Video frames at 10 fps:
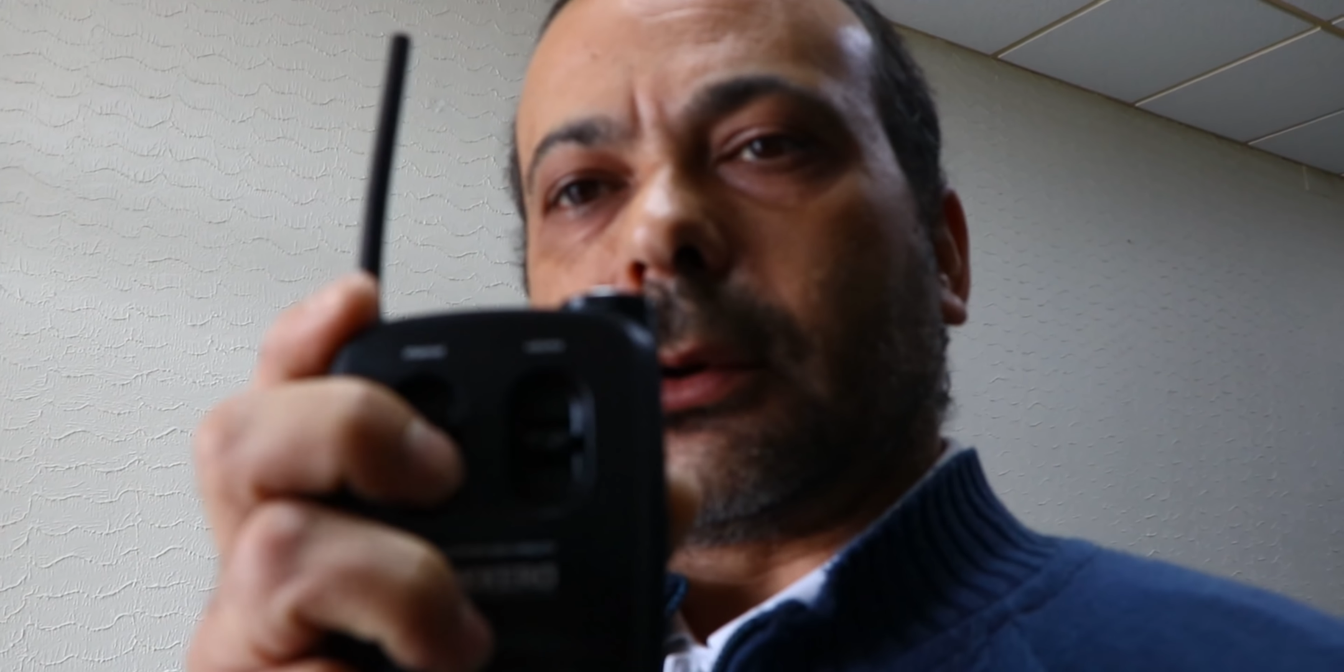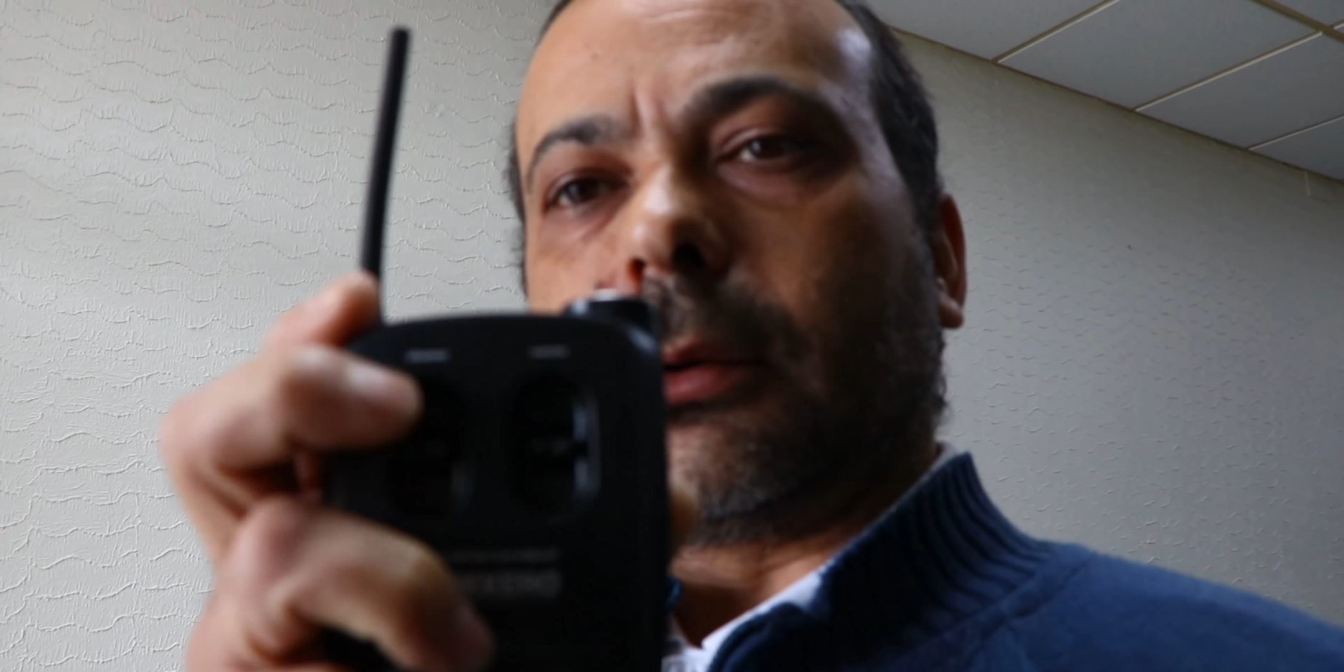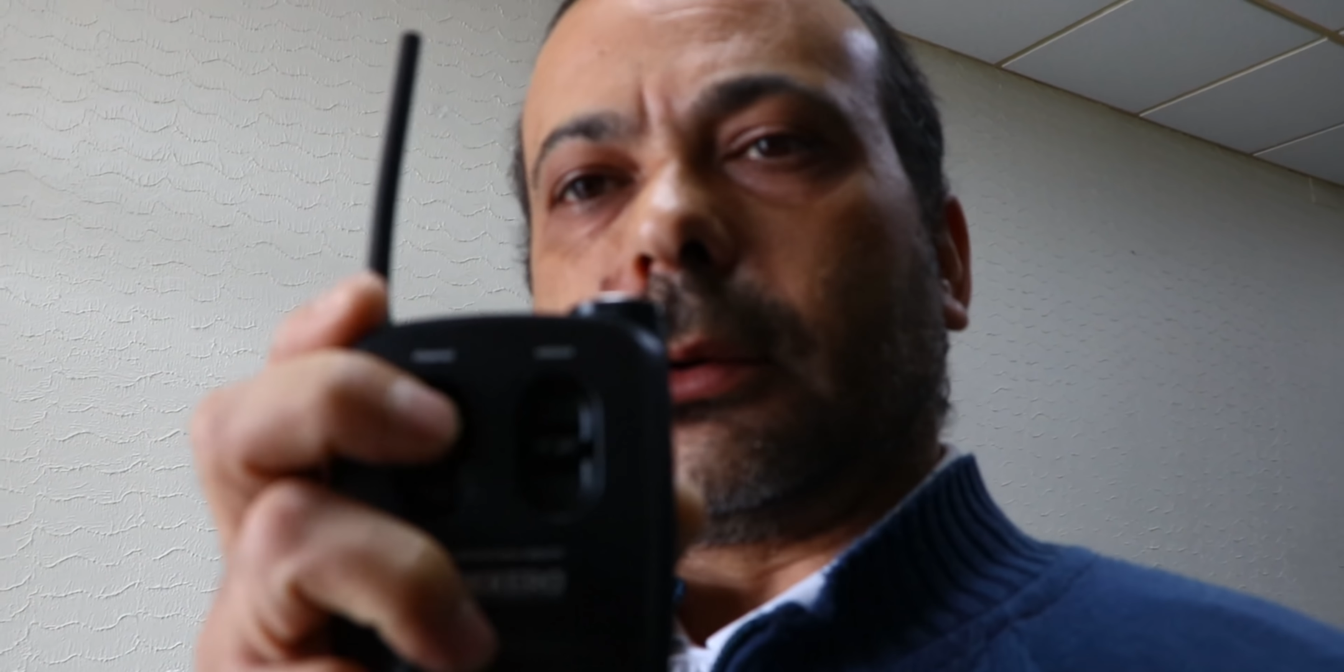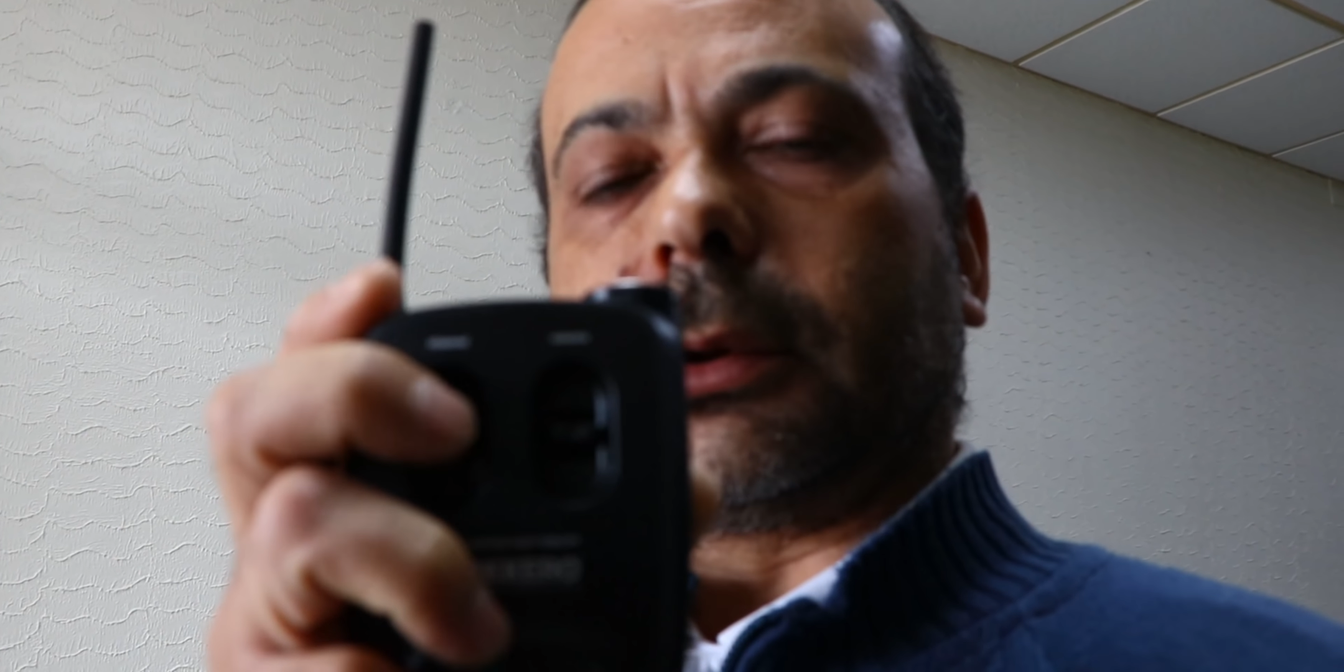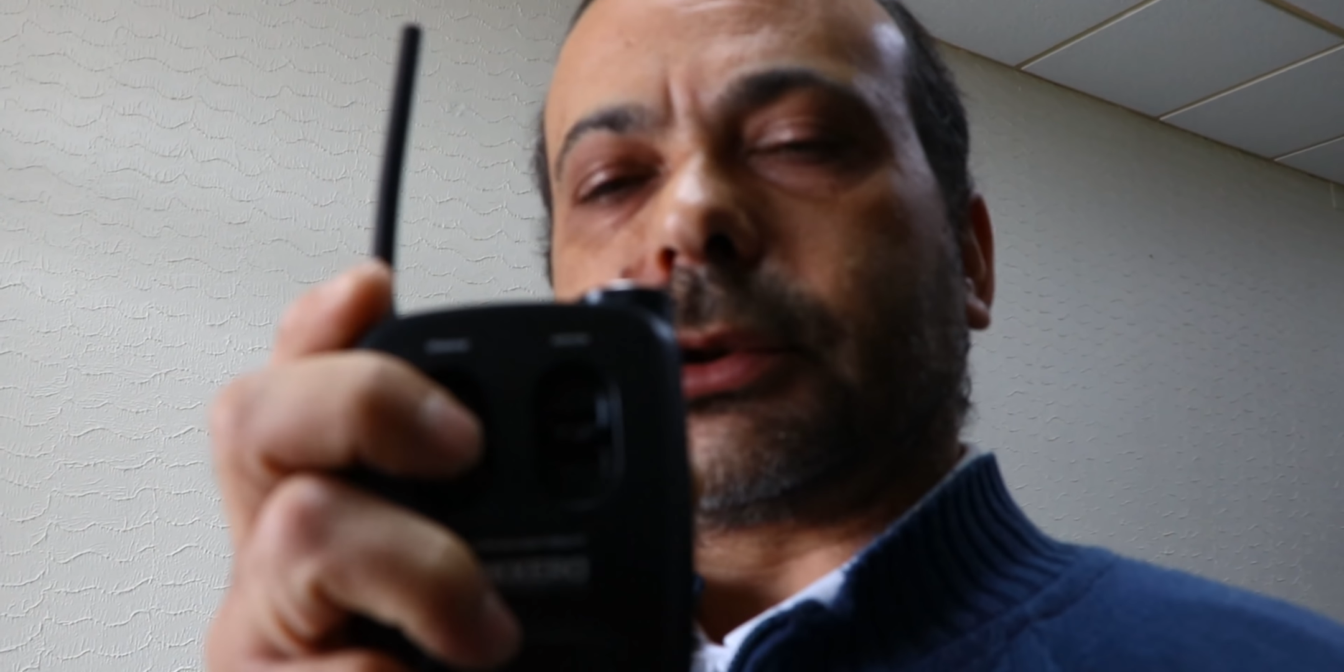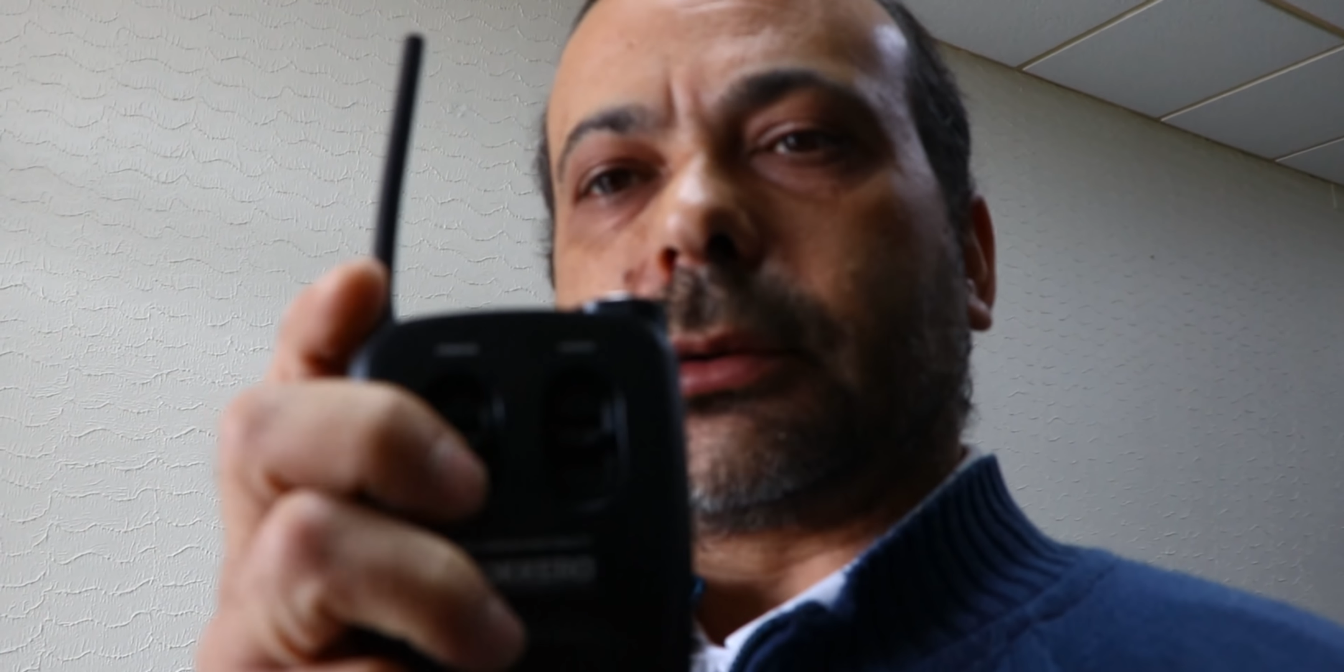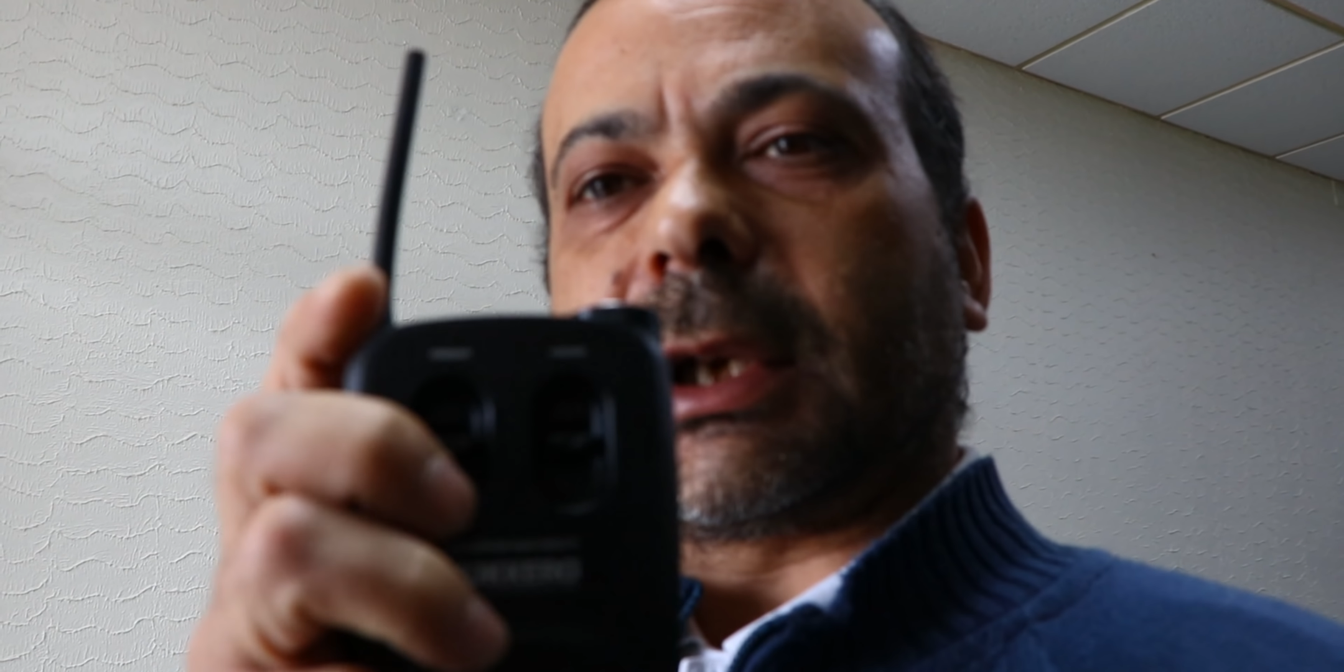regulas o